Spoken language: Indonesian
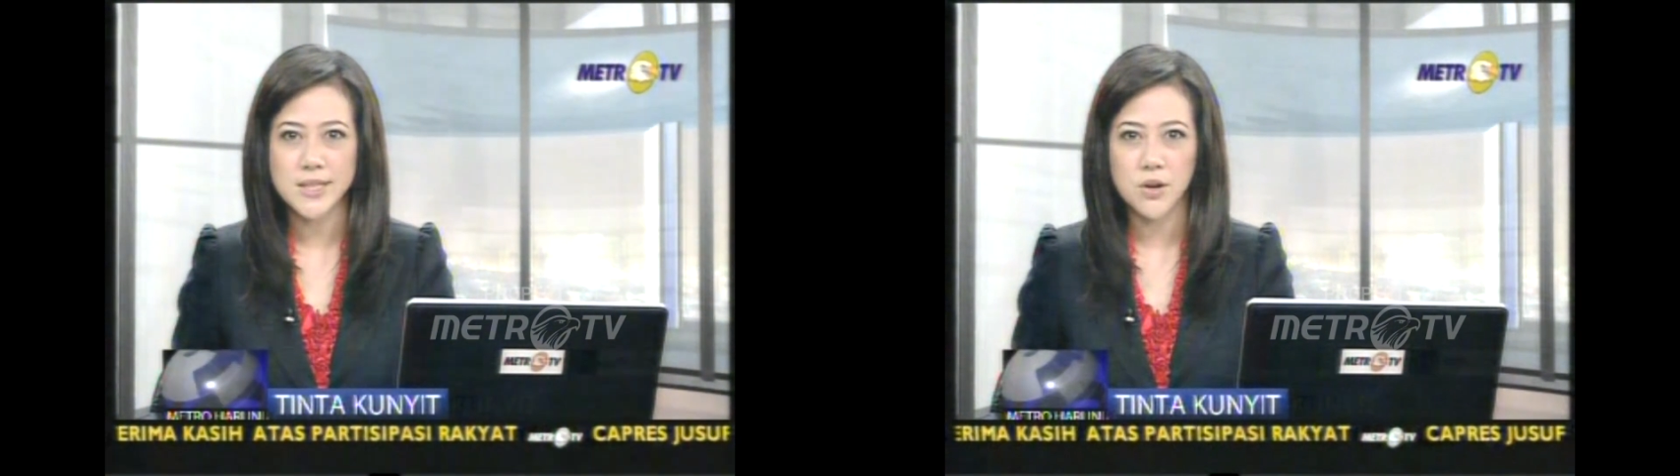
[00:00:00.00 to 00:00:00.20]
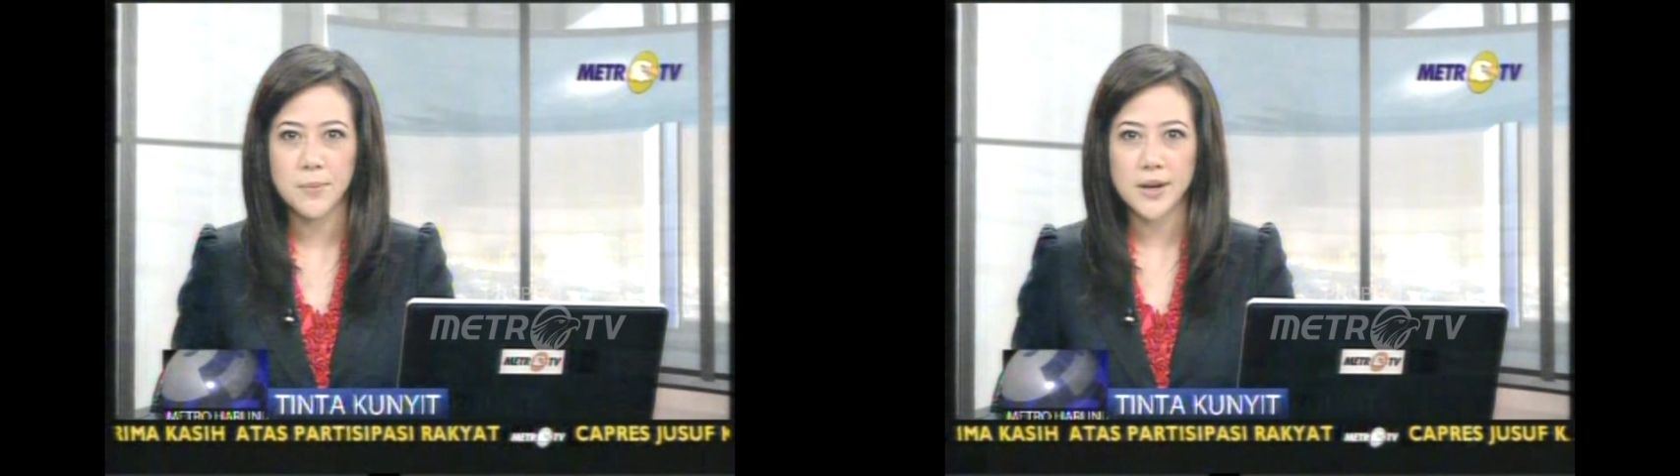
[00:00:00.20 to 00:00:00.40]

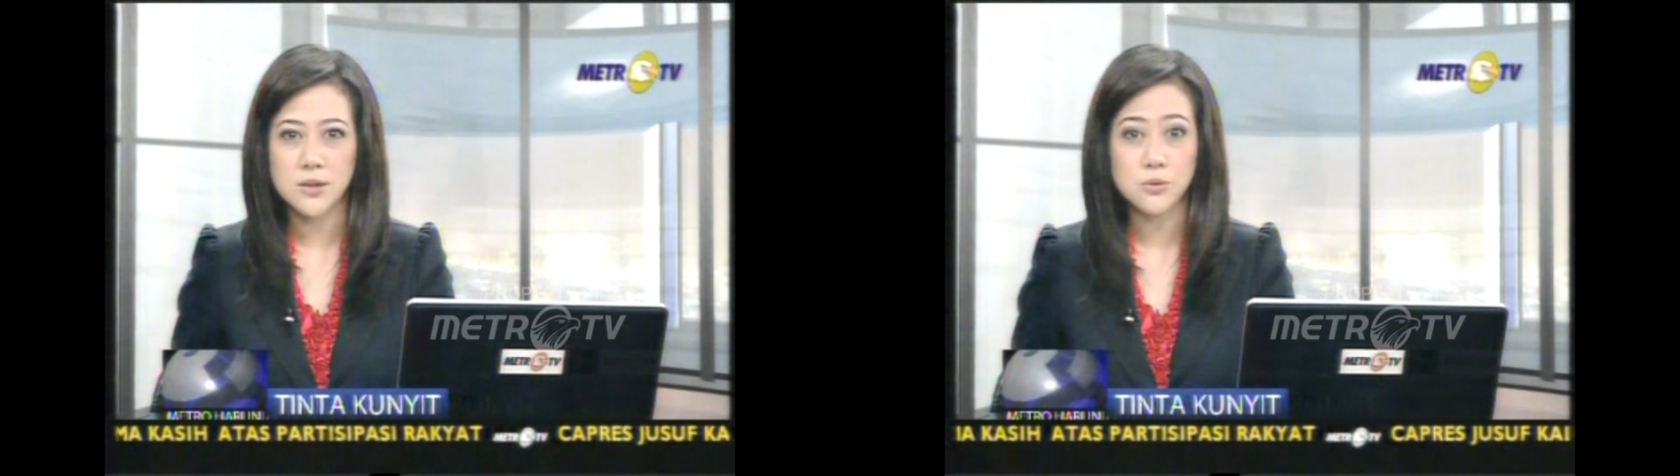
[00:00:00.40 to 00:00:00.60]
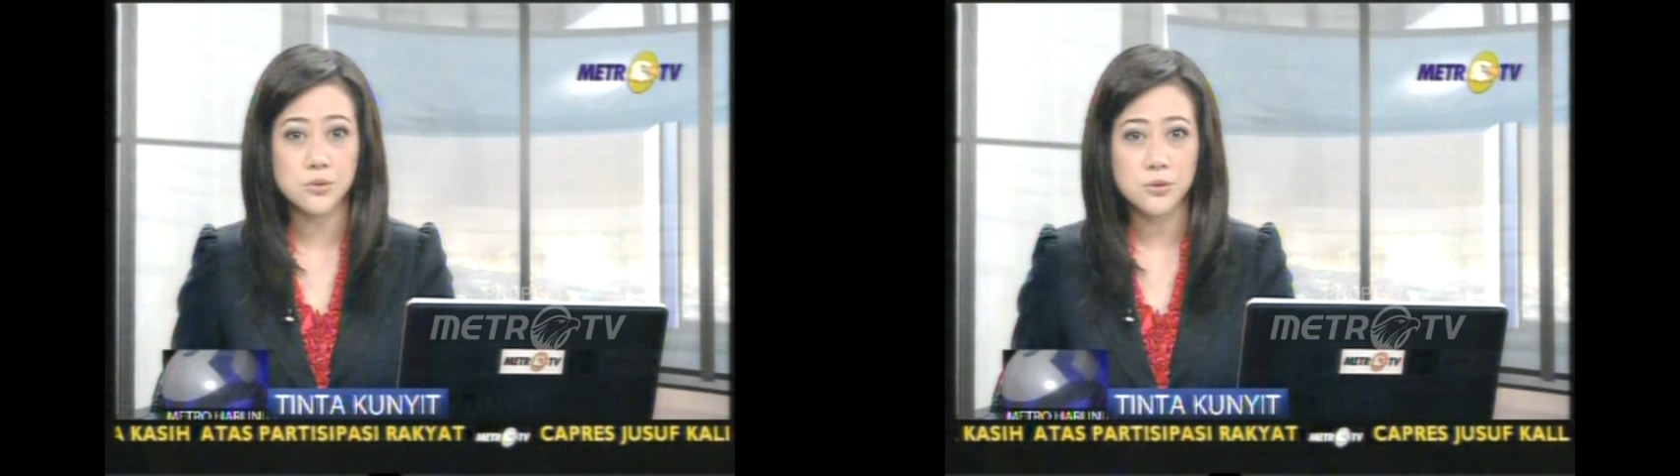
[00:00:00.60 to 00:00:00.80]
Jawa
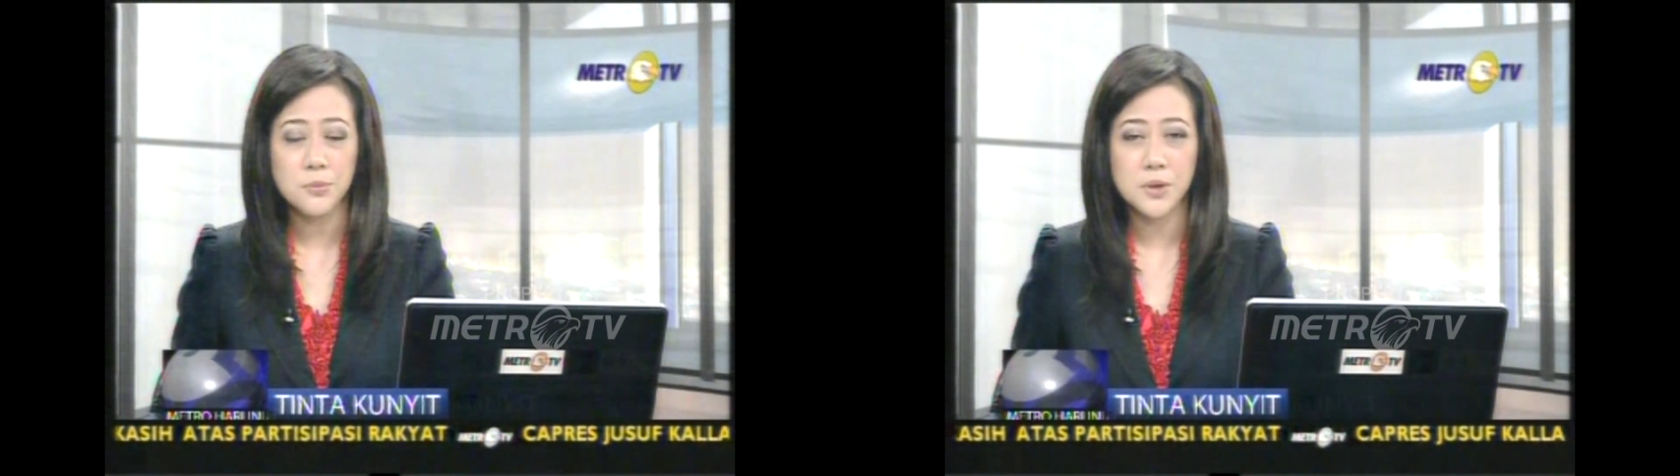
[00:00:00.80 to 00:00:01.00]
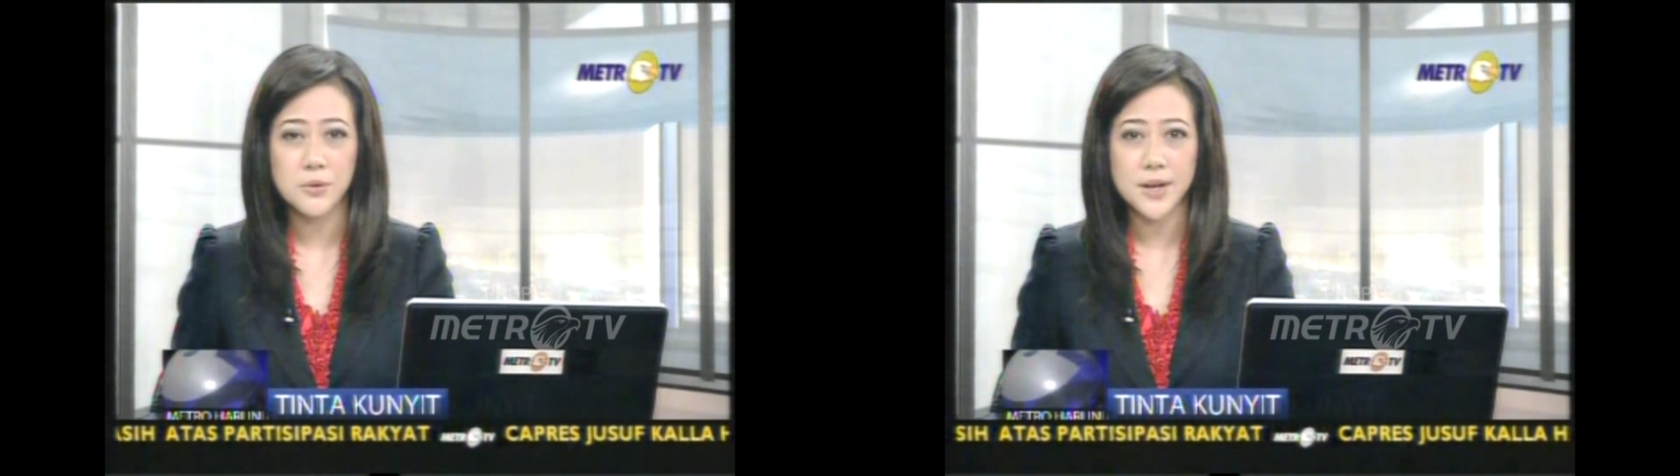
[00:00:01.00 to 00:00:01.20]
Barat
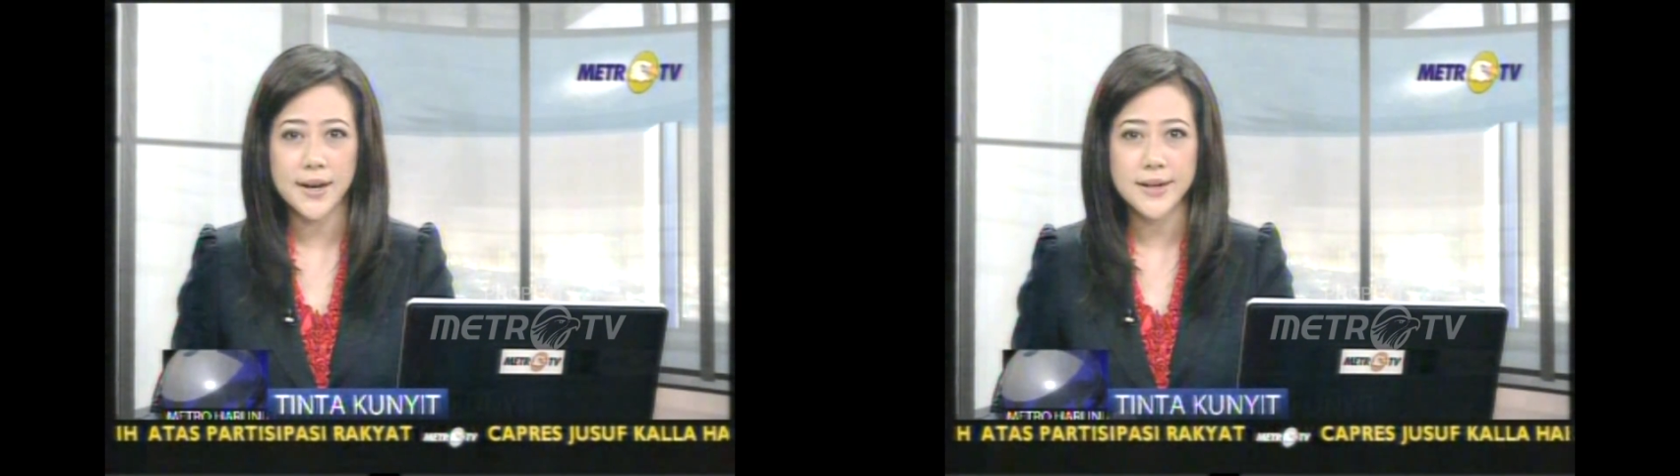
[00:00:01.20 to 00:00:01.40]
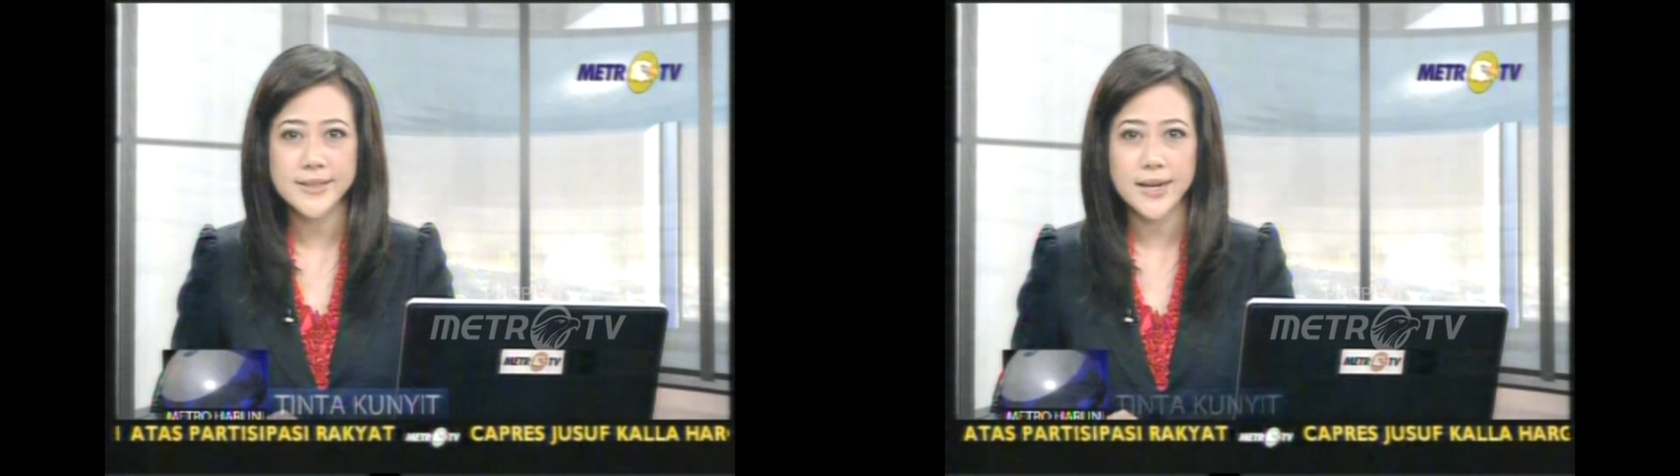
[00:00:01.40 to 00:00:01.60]
justru
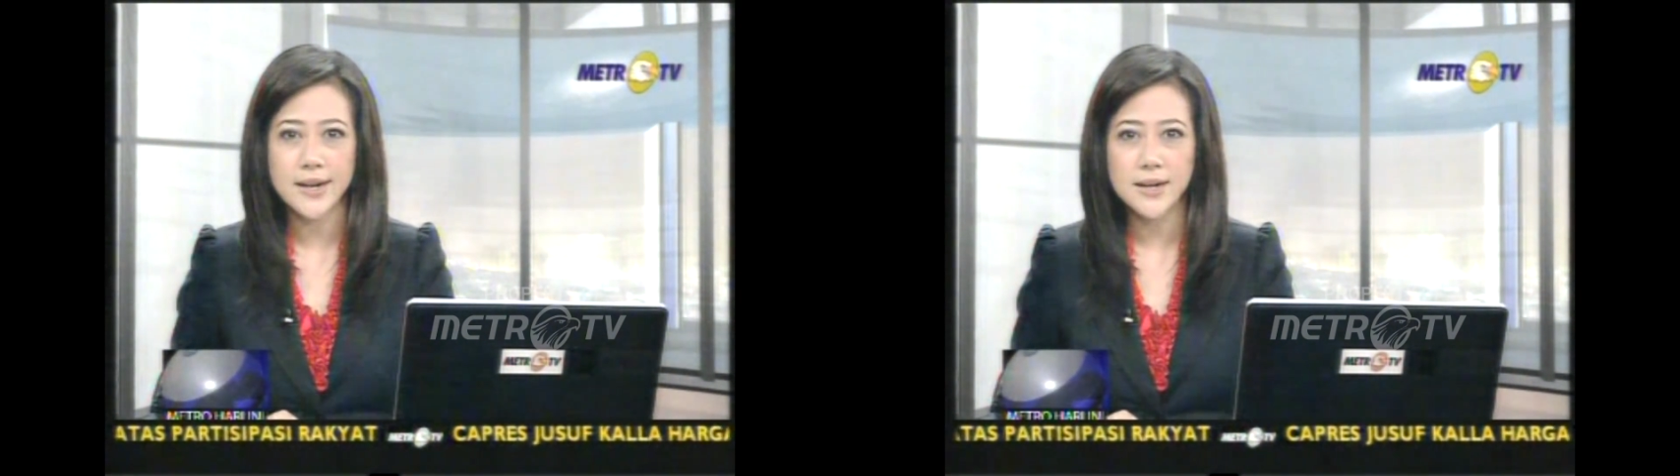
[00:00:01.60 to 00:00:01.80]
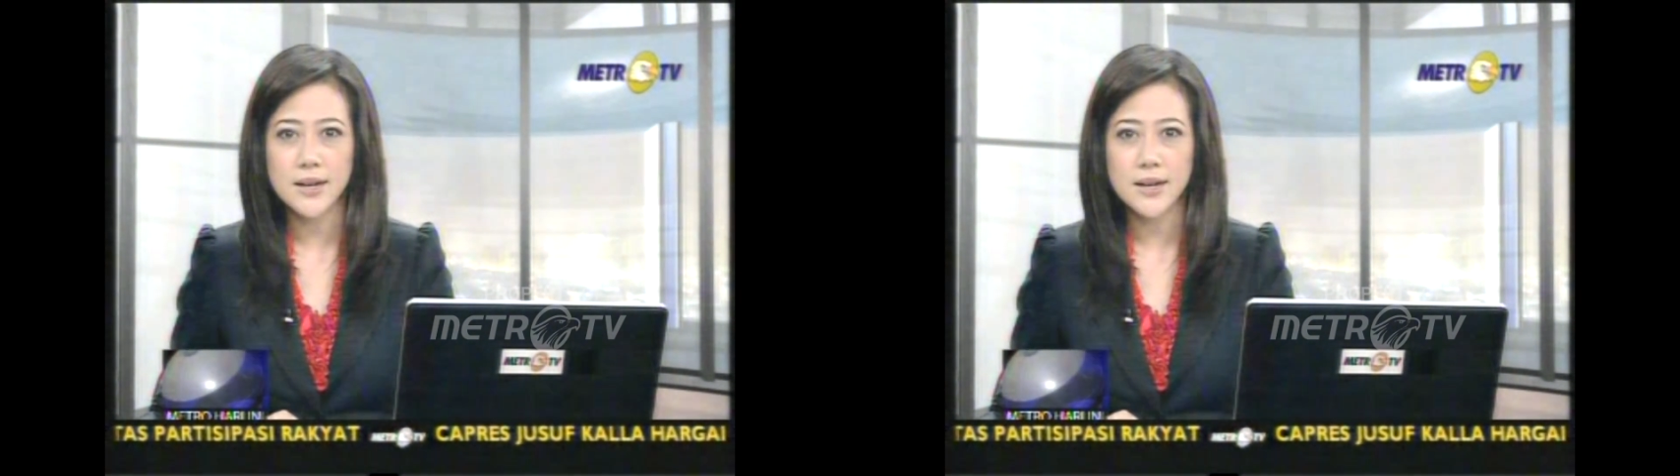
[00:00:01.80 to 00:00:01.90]
menggunakan cairan